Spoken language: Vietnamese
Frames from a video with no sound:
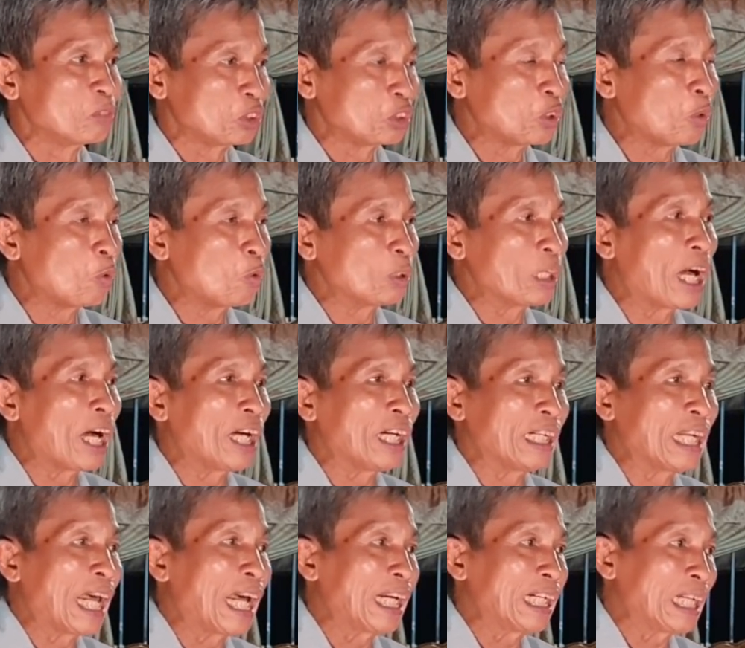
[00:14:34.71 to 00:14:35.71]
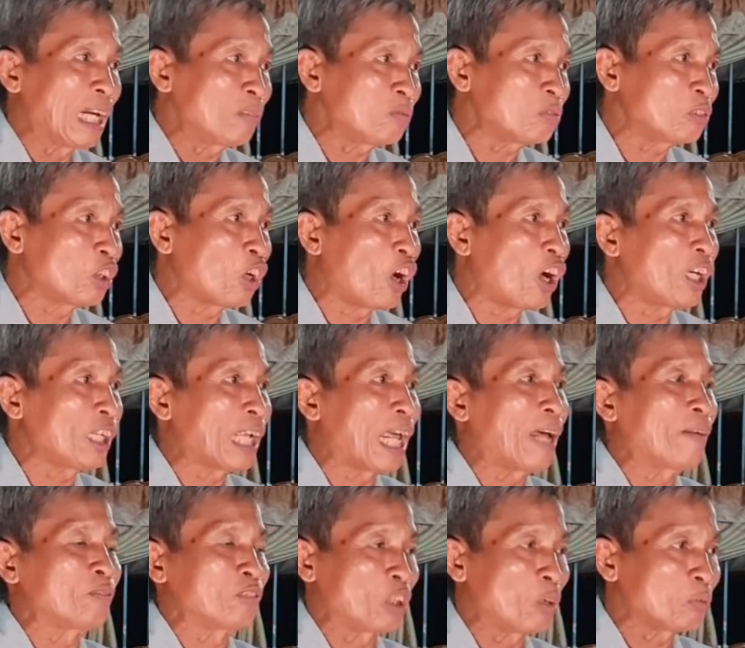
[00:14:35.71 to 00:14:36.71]
Dù đời lai lóc khó
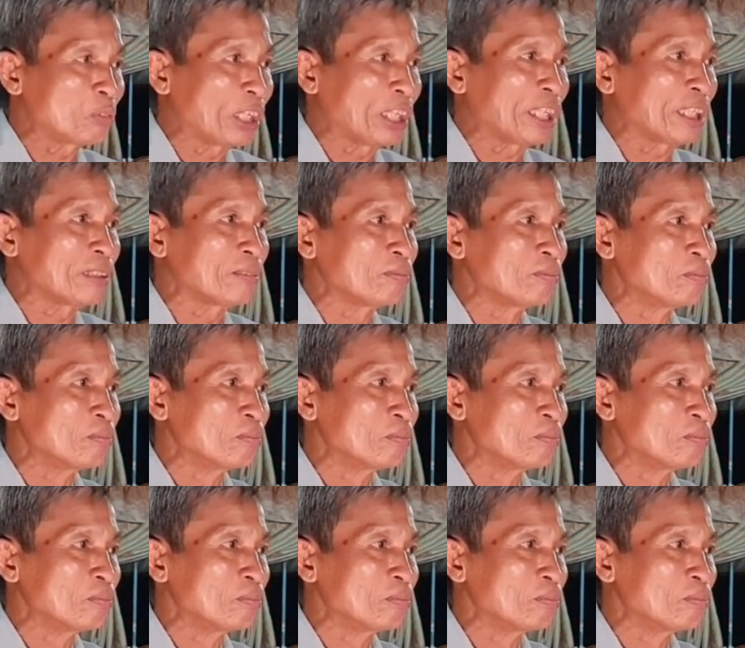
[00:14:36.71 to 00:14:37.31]
làm tróc hiên